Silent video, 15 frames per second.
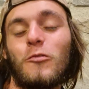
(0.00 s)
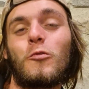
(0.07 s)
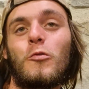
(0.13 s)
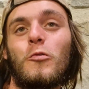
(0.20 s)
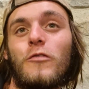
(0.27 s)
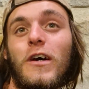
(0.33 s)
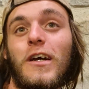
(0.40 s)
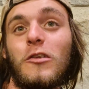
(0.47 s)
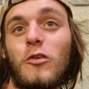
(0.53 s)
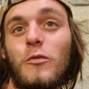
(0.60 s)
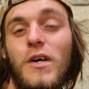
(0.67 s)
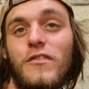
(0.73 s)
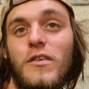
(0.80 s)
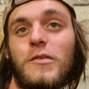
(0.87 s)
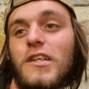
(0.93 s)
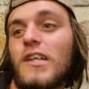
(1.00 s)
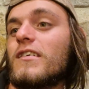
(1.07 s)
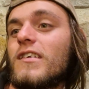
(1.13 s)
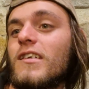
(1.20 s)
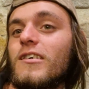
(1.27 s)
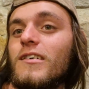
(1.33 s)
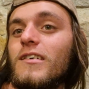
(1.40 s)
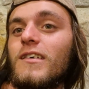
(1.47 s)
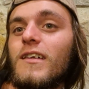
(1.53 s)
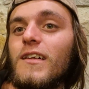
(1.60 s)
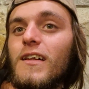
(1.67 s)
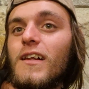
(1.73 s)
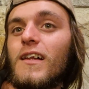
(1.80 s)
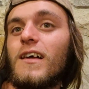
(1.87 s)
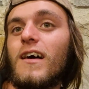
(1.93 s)
Donc du coup, Farid demain vient me chercher euh,
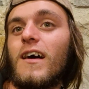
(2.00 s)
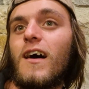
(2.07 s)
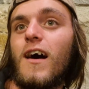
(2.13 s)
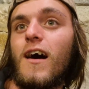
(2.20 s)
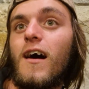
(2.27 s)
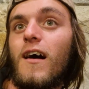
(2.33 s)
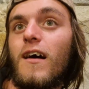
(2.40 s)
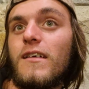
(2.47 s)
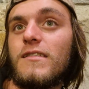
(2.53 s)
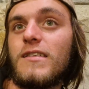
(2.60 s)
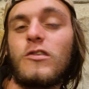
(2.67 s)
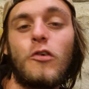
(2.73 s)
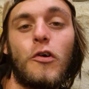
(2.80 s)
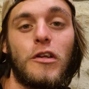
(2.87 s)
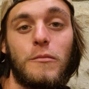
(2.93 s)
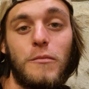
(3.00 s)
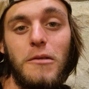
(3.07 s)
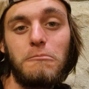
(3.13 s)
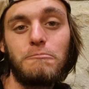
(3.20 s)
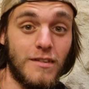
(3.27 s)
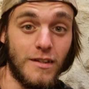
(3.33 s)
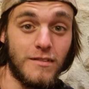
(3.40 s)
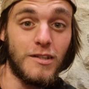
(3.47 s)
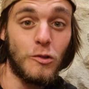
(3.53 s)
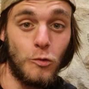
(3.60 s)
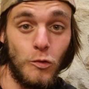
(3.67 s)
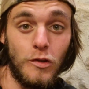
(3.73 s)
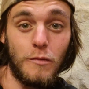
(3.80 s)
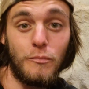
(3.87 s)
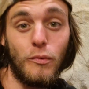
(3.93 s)
à 7h30. Et ça, c'est
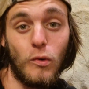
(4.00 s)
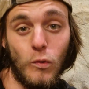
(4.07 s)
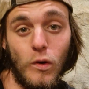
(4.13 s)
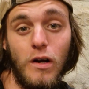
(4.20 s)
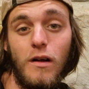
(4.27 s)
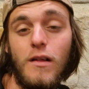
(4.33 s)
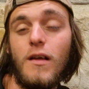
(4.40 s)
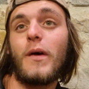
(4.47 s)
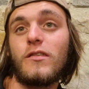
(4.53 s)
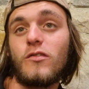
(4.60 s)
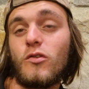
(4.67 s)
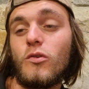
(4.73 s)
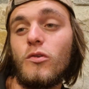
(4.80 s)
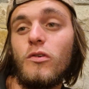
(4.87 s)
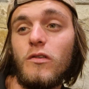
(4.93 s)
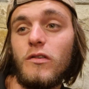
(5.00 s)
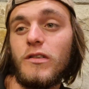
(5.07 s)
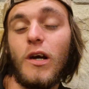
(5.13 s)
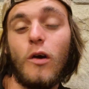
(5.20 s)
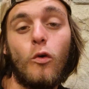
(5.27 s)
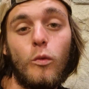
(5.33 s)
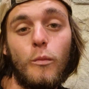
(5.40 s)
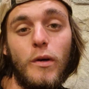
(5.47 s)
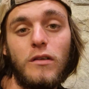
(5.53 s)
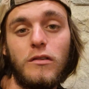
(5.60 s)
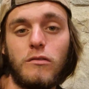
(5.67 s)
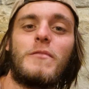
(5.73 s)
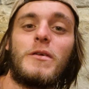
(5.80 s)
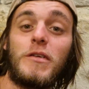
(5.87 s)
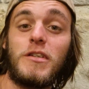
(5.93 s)
cool. Pourquoi Parce que il y a
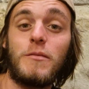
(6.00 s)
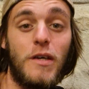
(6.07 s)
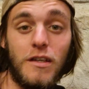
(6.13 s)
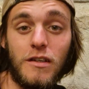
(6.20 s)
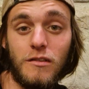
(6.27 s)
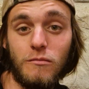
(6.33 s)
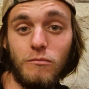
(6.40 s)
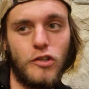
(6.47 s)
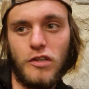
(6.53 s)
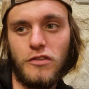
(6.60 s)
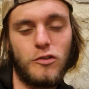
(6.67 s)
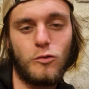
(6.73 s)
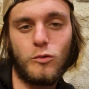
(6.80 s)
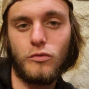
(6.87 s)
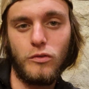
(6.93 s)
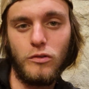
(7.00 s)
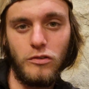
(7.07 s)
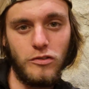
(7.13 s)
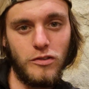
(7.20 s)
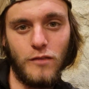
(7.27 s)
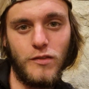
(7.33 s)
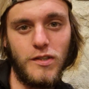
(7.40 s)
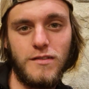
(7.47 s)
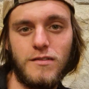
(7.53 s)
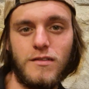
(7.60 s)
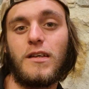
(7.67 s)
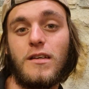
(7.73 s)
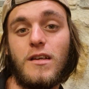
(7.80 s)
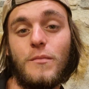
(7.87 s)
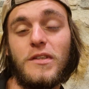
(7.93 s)
Robin. Il m'a dit, mec, viens si tu veux, je
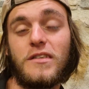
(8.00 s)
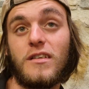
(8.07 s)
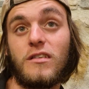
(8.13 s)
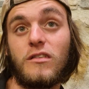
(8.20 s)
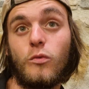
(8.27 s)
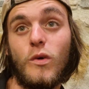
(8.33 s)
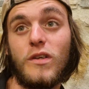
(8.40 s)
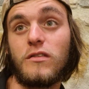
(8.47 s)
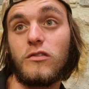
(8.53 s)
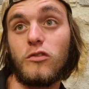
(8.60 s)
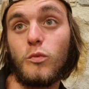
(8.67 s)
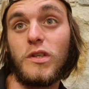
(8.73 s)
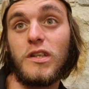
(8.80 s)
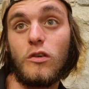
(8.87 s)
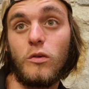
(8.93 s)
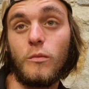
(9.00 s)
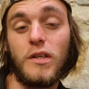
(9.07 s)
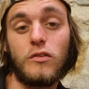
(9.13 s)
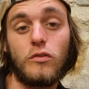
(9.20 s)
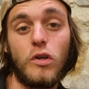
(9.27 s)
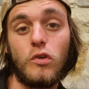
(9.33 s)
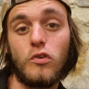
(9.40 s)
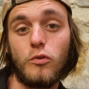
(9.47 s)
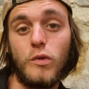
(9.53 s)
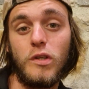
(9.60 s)
t'invite. Et il habite à 68 km de là où je